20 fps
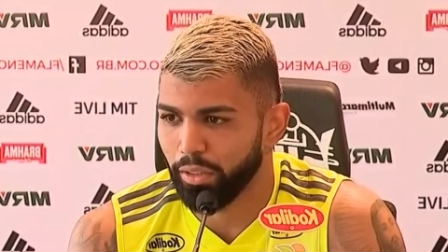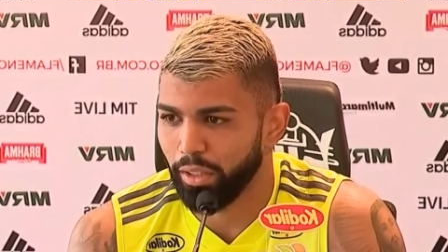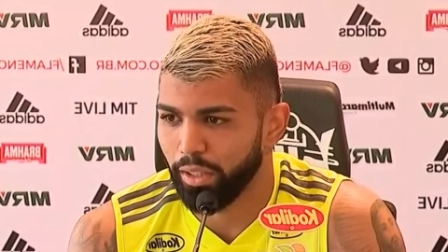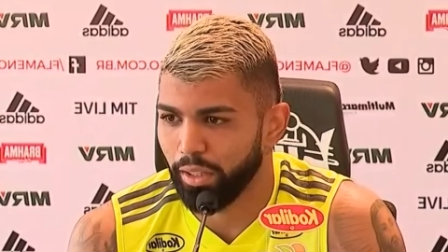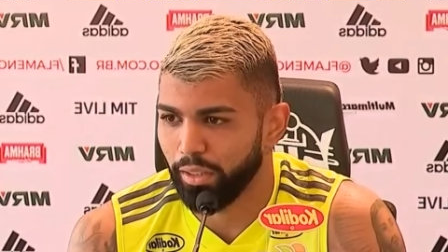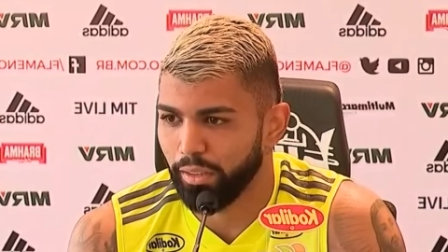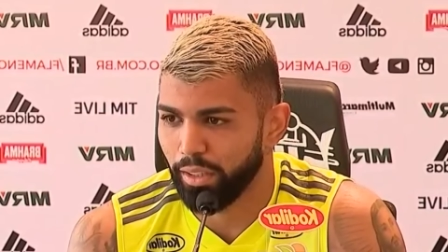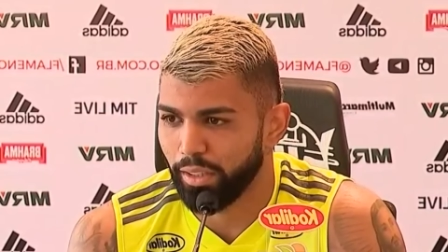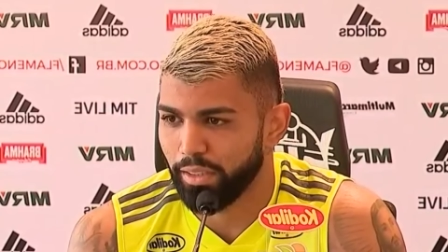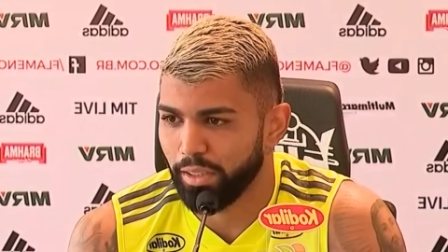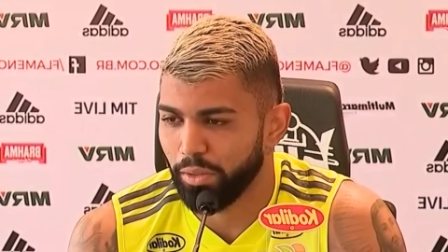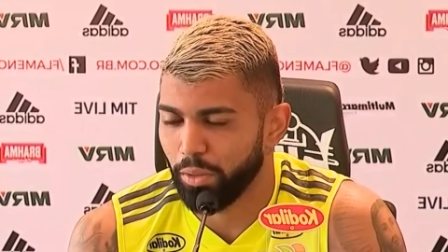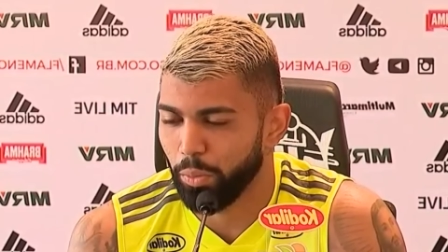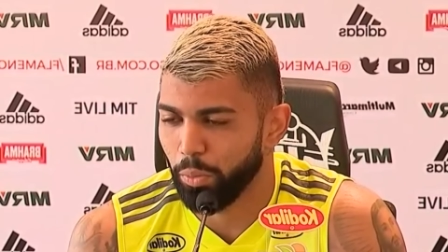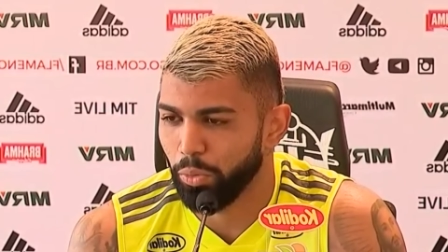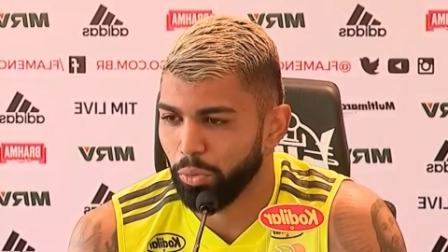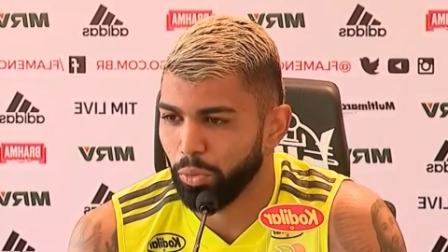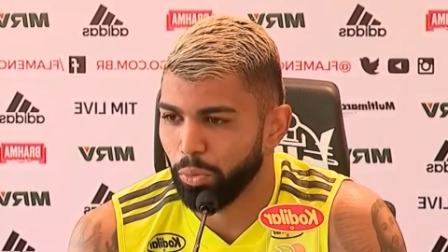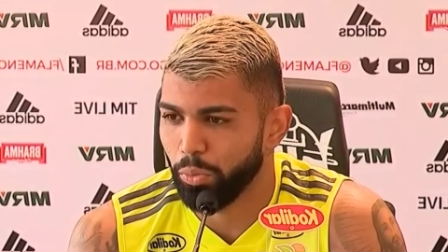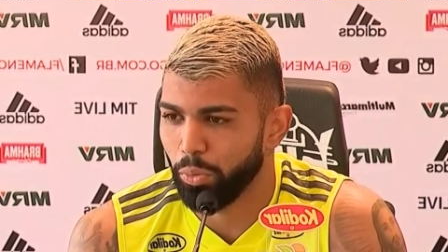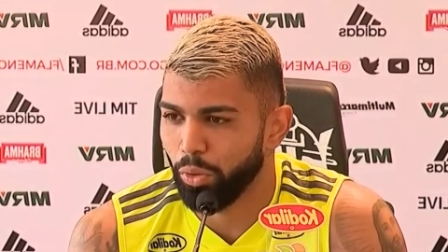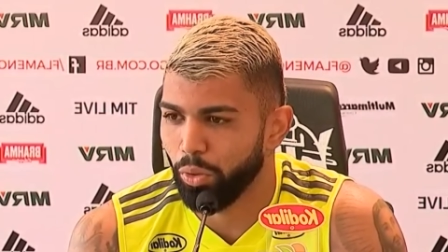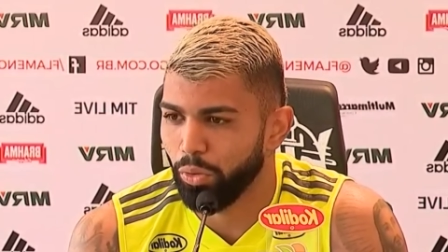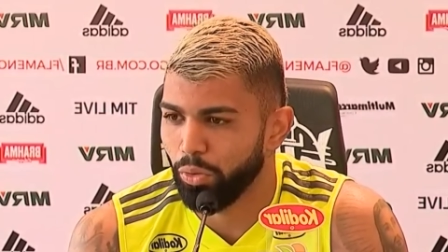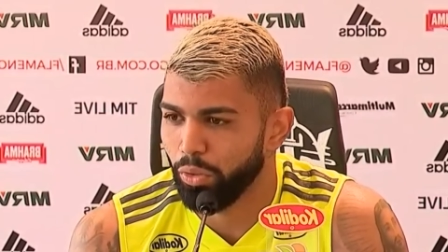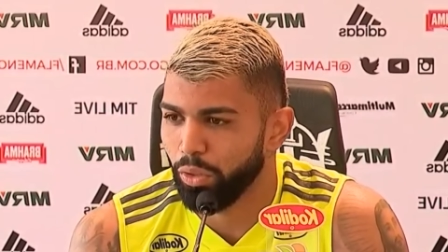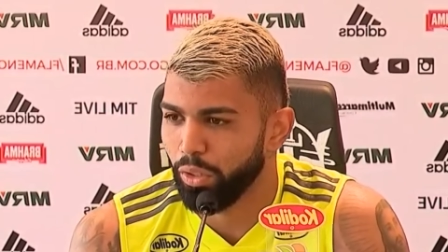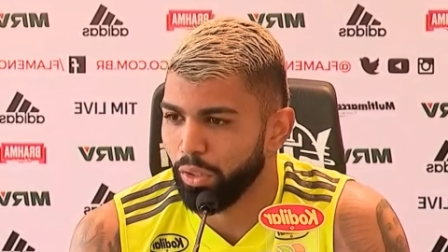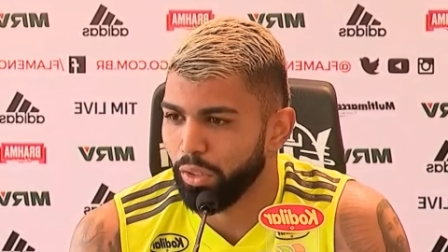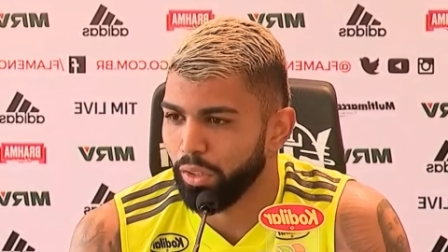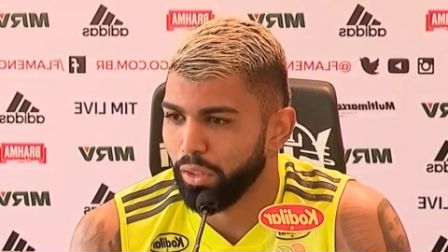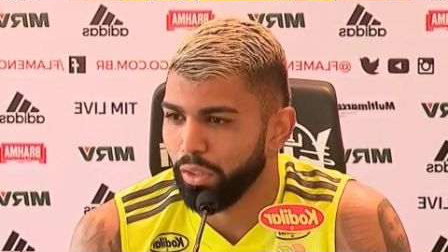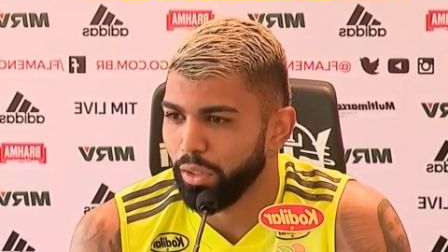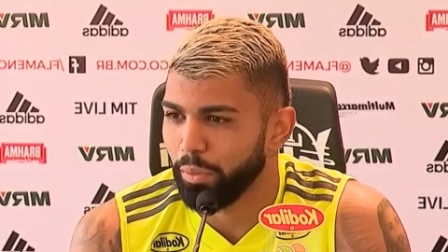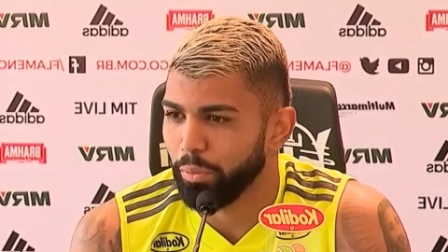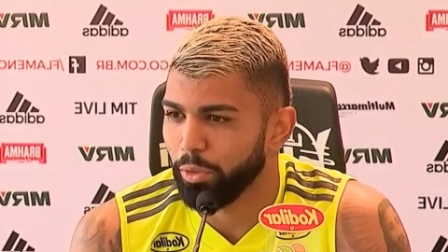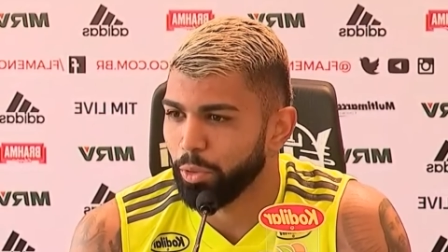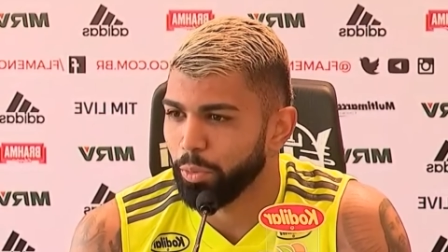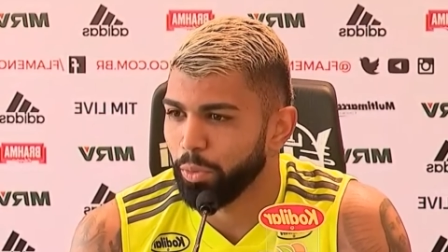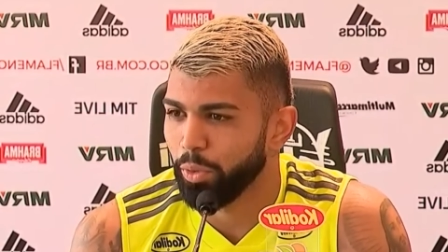está tá sendo muito bom
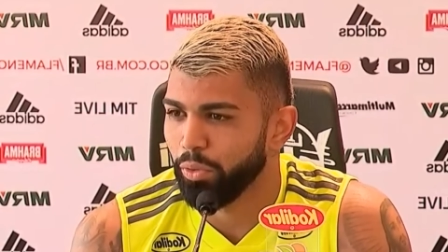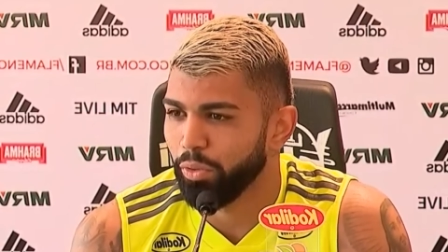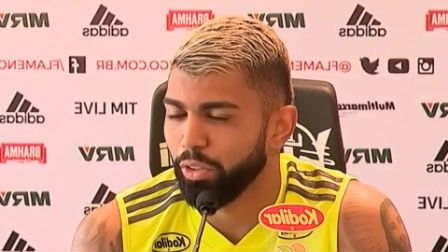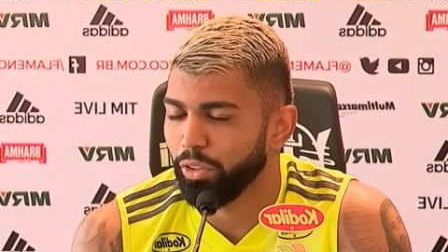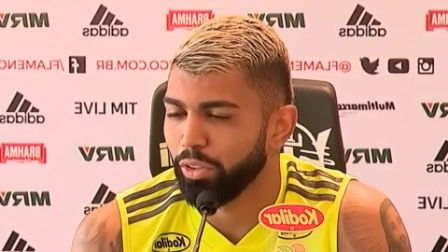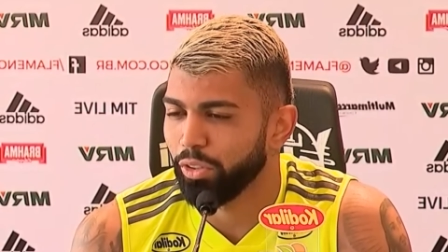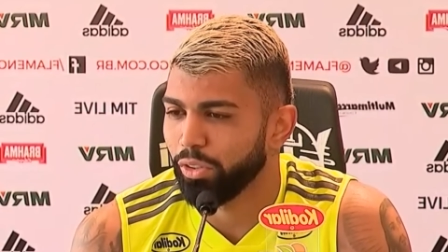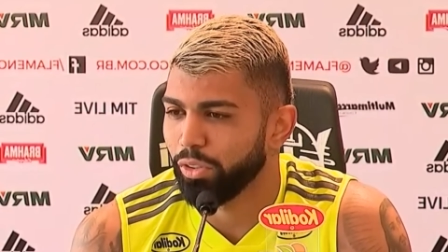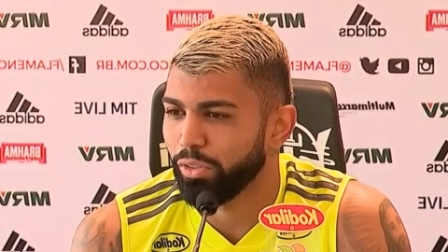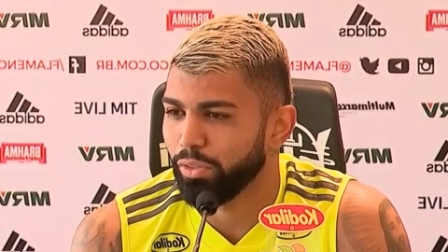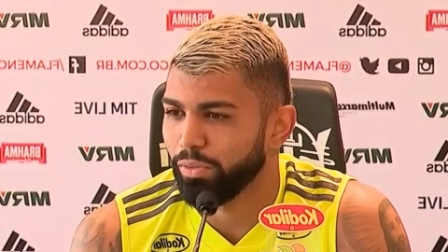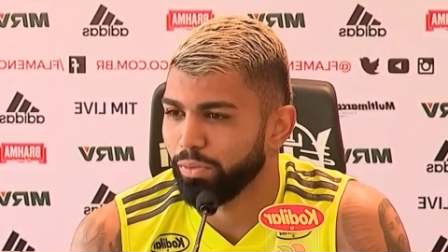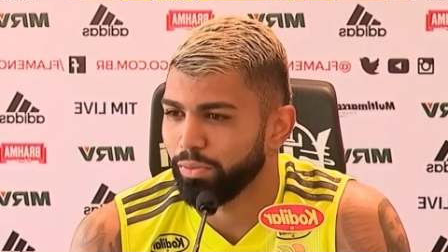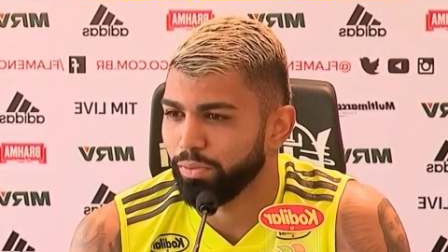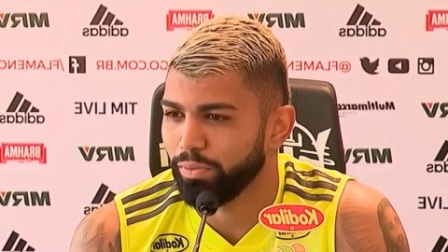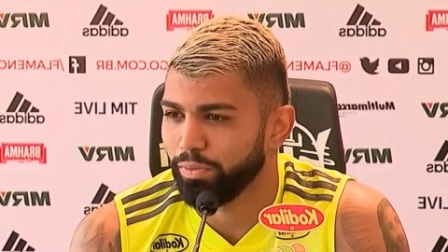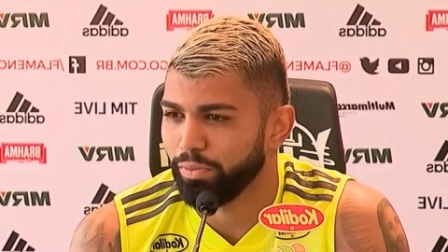e muito proveitoso.